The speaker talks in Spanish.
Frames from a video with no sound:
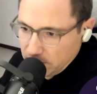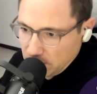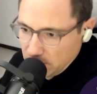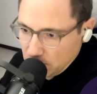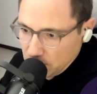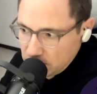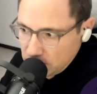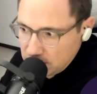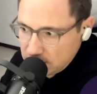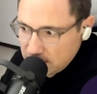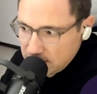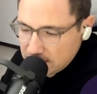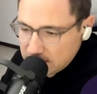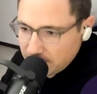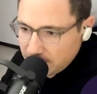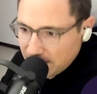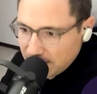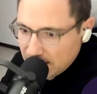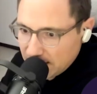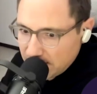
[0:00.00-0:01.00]
Entonces ella se
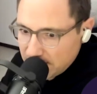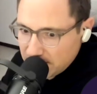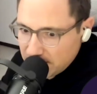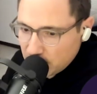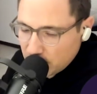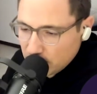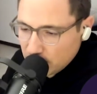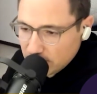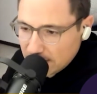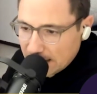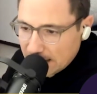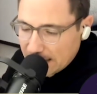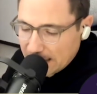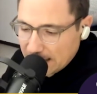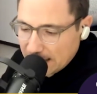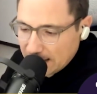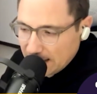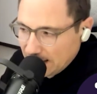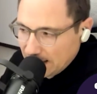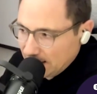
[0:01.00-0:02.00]
me quedaba viendo con una
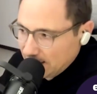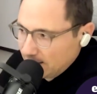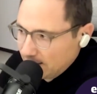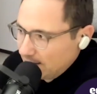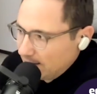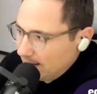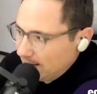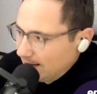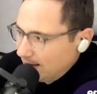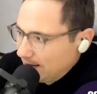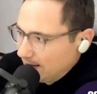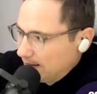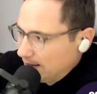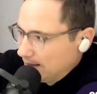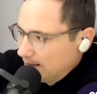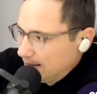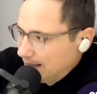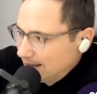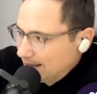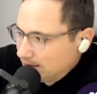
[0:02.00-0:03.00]
cara de
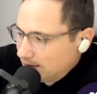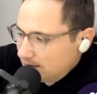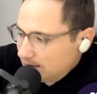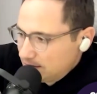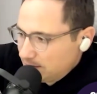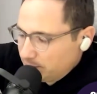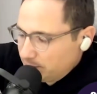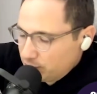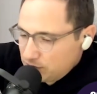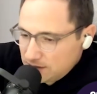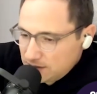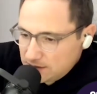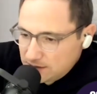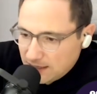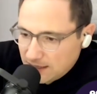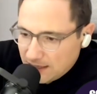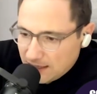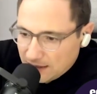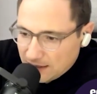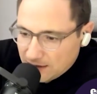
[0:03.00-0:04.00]
qué diantres le
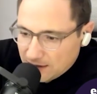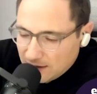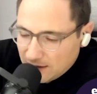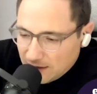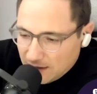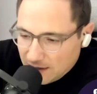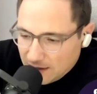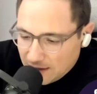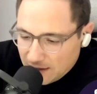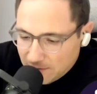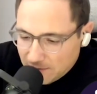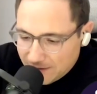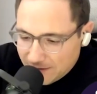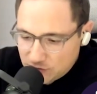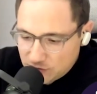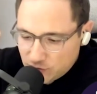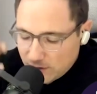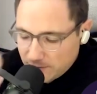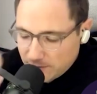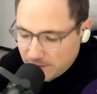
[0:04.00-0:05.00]
pusiste al, al
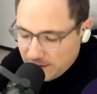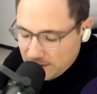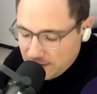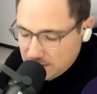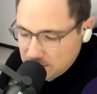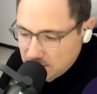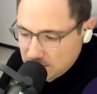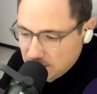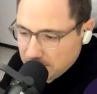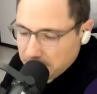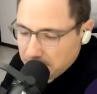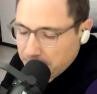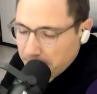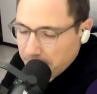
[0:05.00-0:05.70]
vaso que me diste.